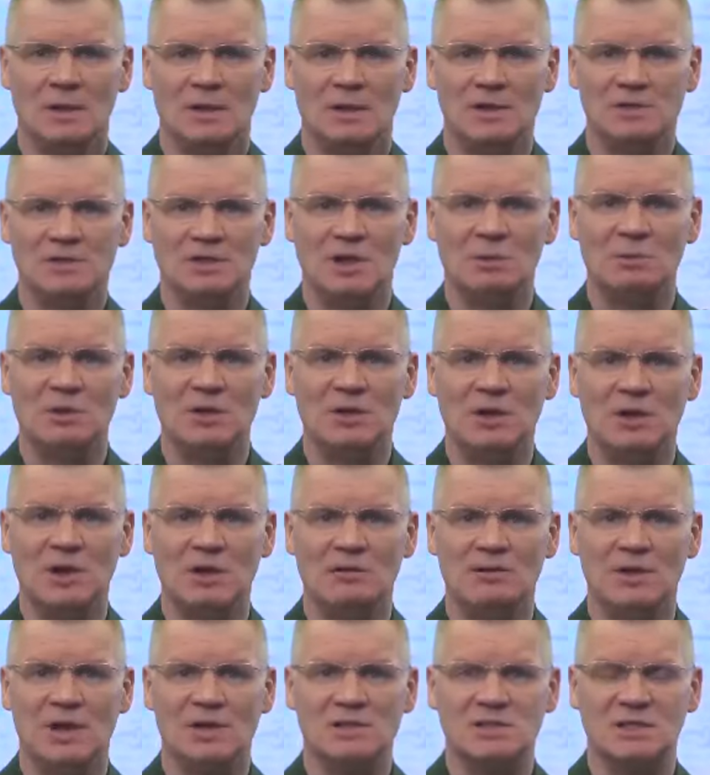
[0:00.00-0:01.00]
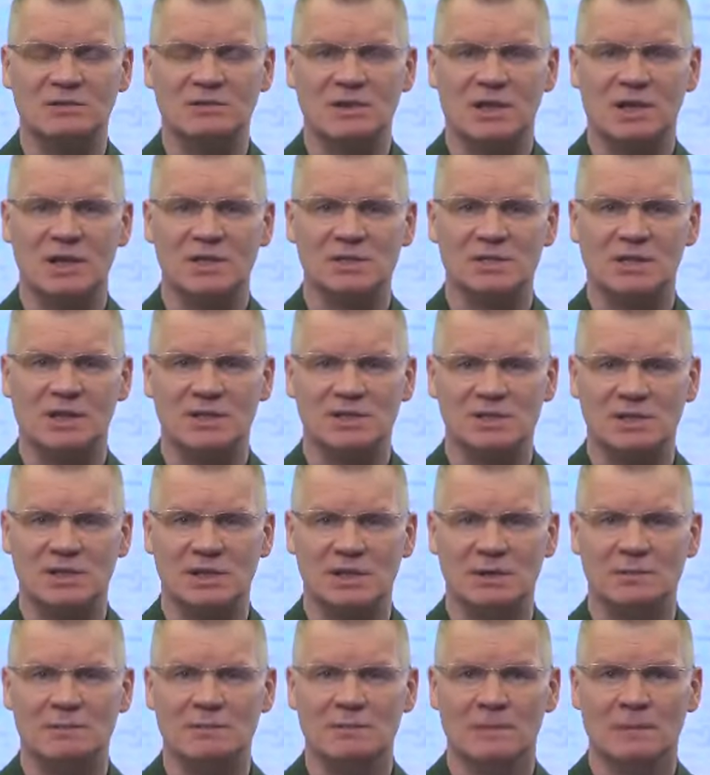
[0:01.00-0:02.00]
Истребительная авиация ВКС
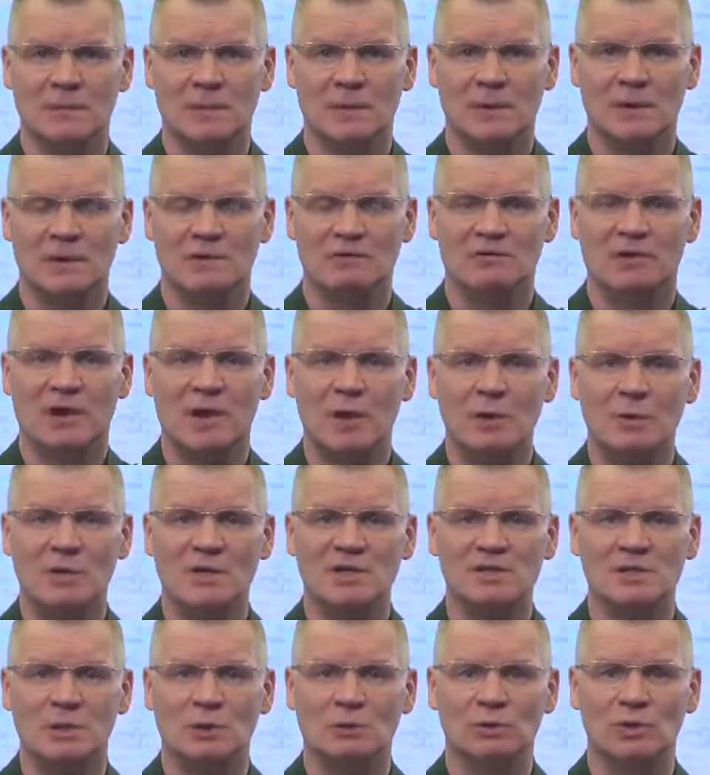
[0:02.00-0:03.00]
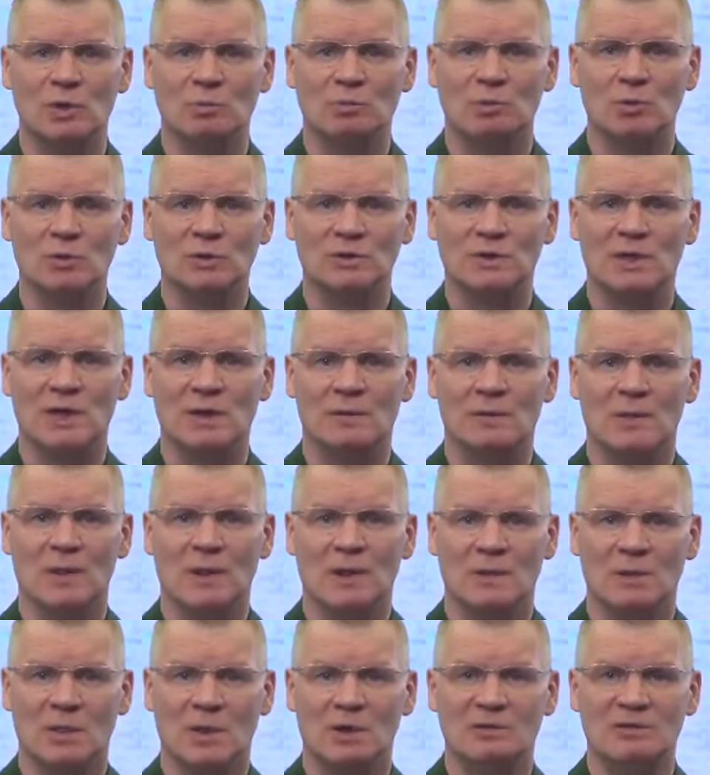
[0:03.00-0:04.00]
России в районе населенного пункта
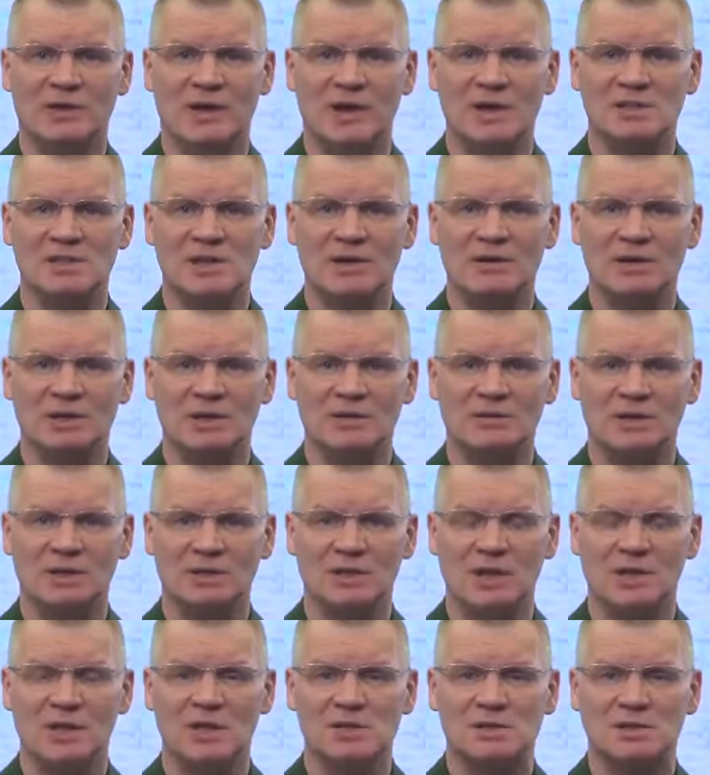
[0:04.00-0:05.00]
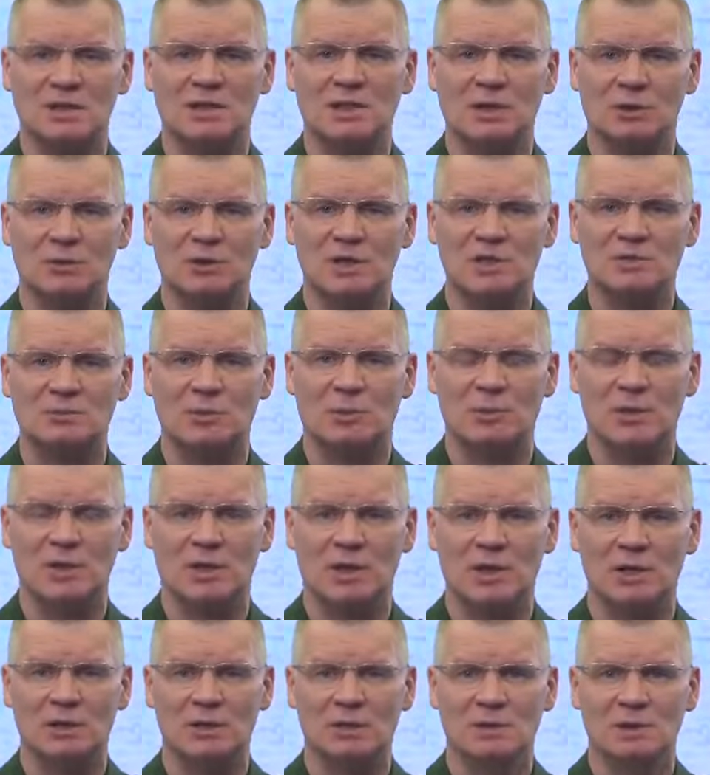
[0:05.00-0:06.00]
Новая Елизаветовка Донецкой Народной
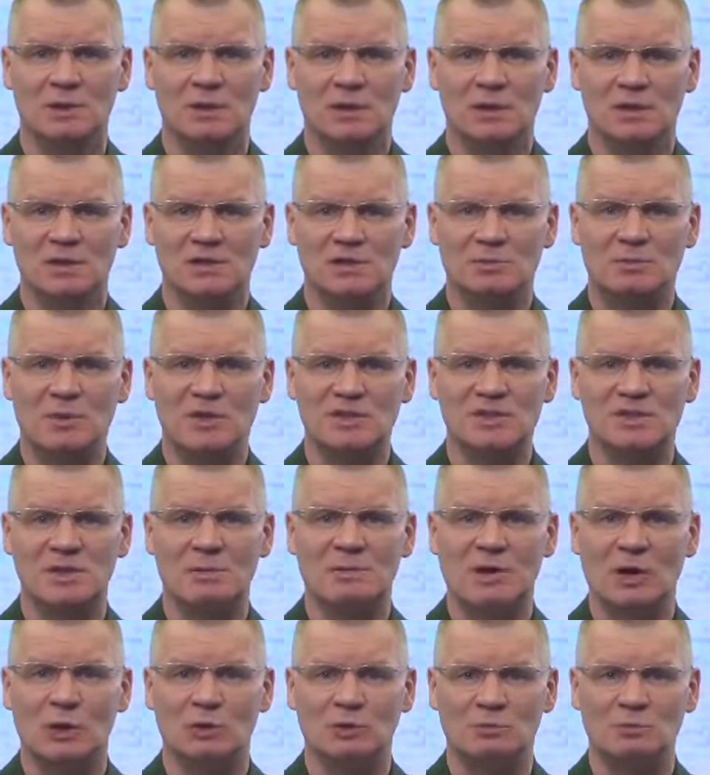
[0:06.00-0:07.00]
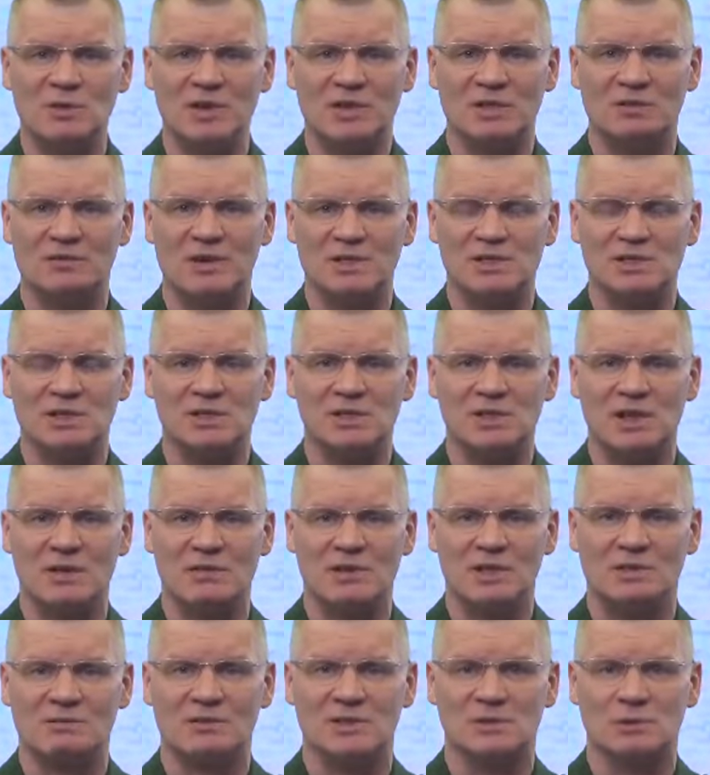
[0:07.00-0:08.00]
Республики сбит самолет
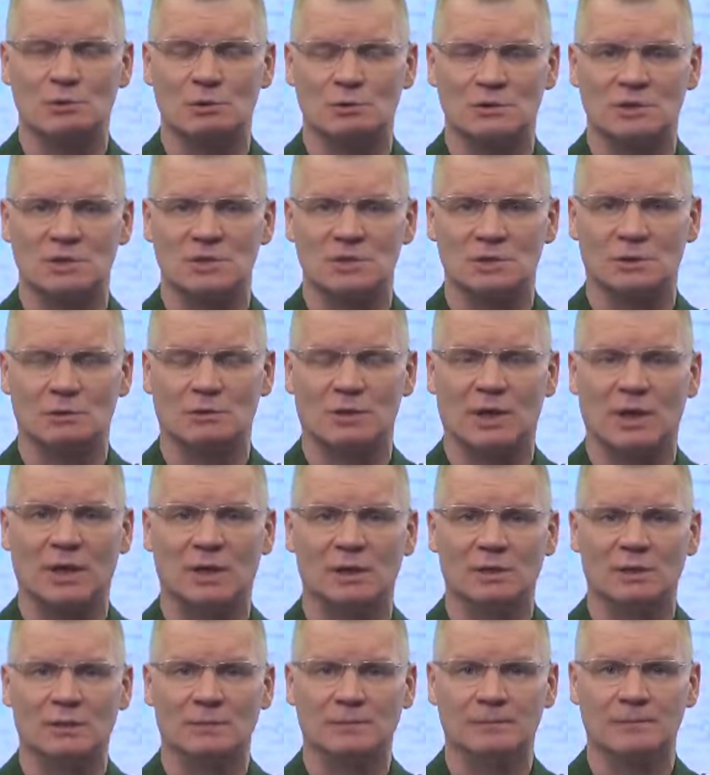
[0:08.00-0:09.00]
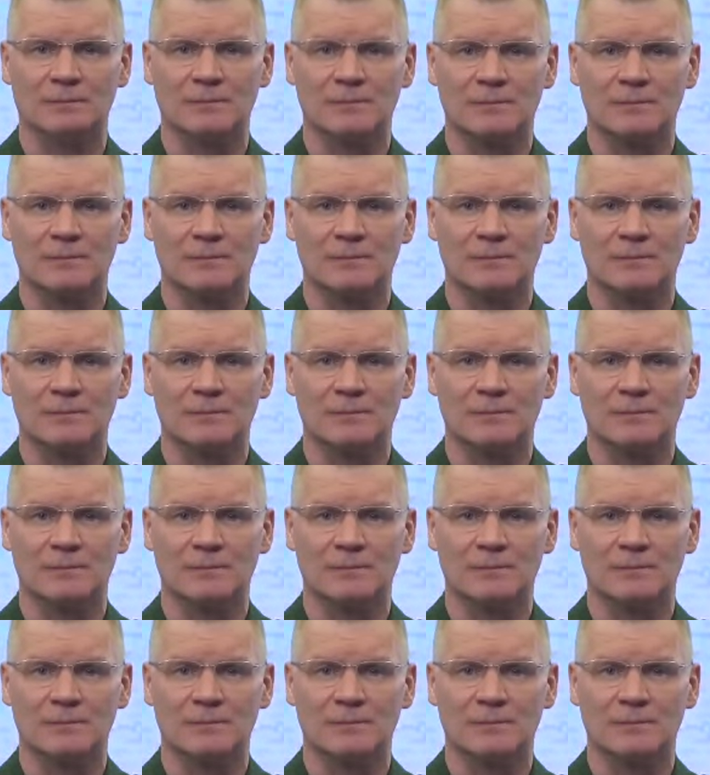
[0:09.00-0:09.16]
МиГ-29 Воздушных сил Украины.